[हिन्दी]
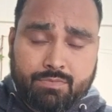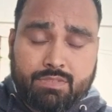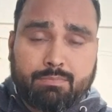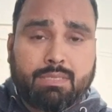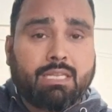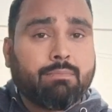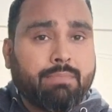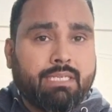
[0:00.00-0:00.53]

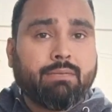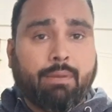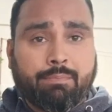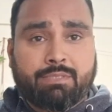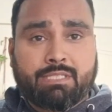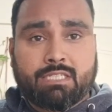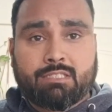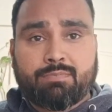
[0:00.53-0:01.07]
मतलब
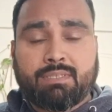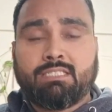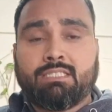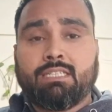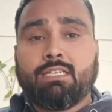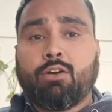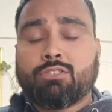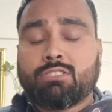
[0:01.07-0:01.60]
मिनिमम सिक्स मंथ
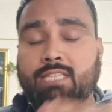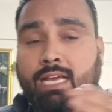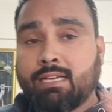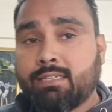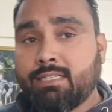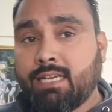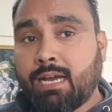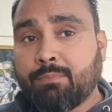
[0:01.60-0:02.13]
चाहिए और
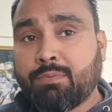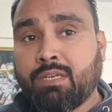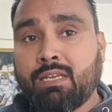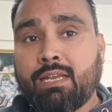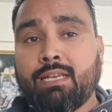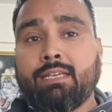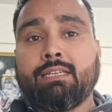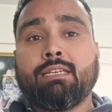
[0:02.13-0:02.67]
सैलरी आपकी
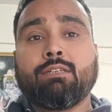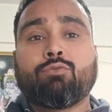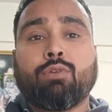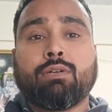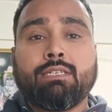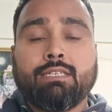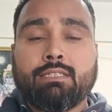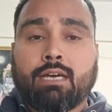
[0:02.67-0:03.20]
रहेगी
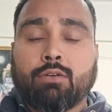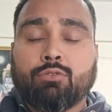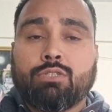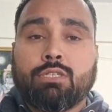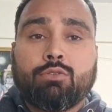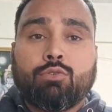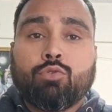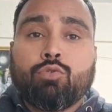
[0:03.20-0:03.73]
ट्वेंटी
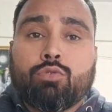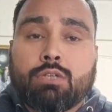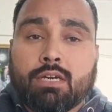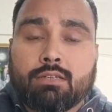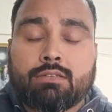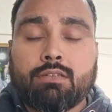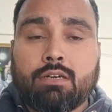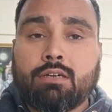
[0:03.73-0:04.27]
थाउजेंड टू
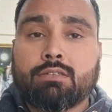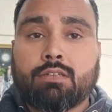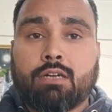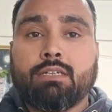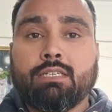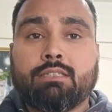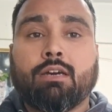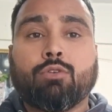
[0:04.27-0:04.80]

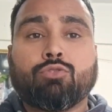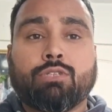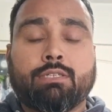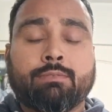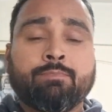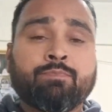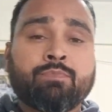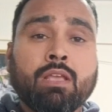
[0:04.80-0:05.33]
थर्टी
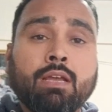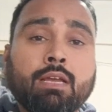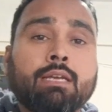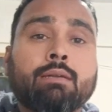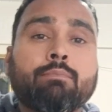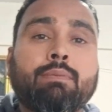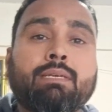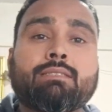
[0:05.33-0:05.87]
थाउजेंड
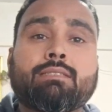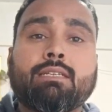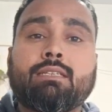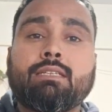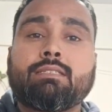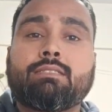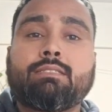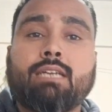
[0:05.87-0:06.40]
बीस से
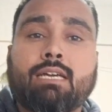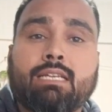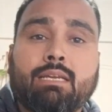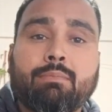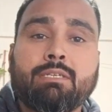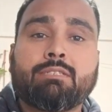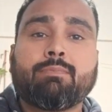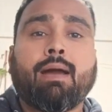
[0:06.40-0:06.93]
तीस हजार
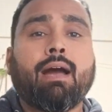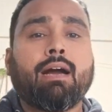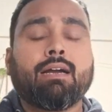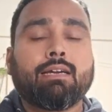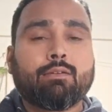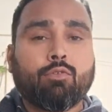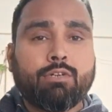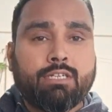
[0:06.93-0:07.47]
के बीच में हाँ
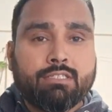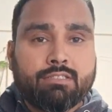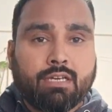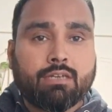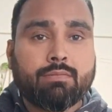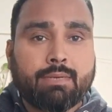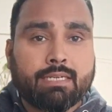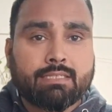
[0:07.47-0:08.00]
अगर कोई
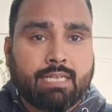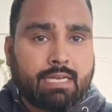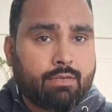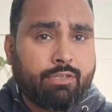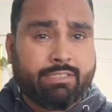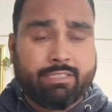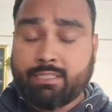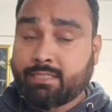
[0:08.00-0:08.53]
डिजर्व करता है
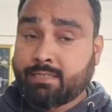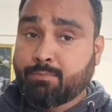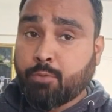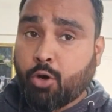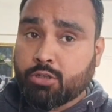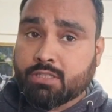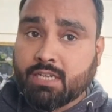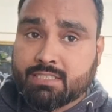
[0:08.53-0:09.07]
कैंडिडेट
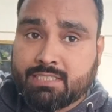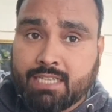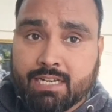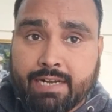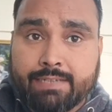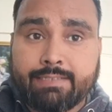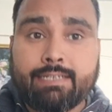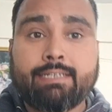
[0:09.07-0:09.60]
बहुत
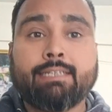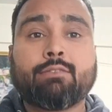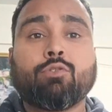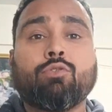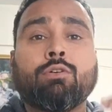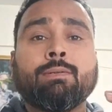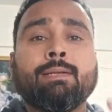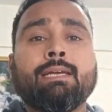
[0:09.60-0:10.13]
अच्छा कैंडिडेट है
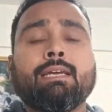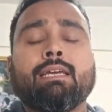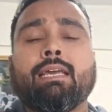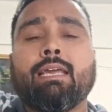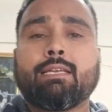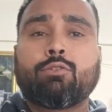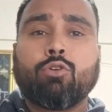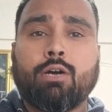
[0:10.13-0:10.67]
तो
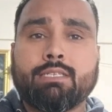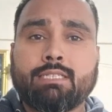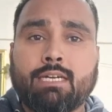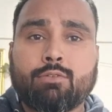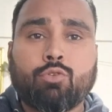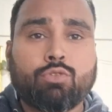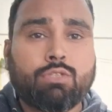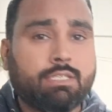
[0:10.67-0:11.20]
एक दो
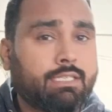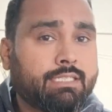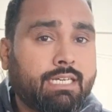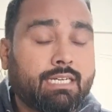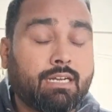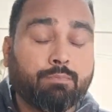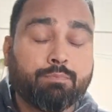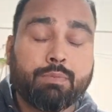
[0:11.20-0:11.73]
हजार दो तीन
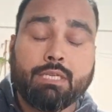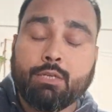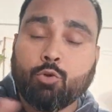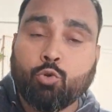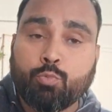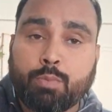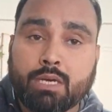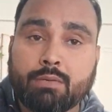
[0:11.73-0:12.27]
हजार कंपनी
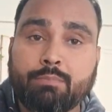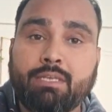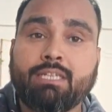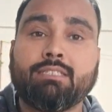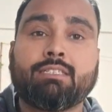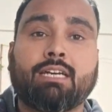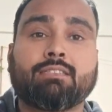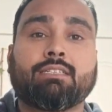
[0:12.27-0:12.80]
ऊपर
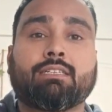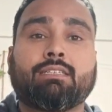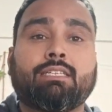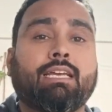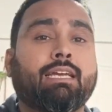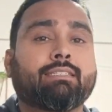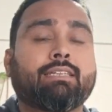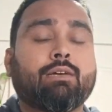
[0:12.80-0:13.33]
भी जा
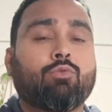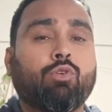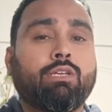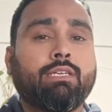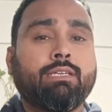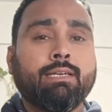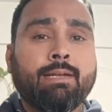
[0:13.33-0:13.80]
सकती है ऐसा कोई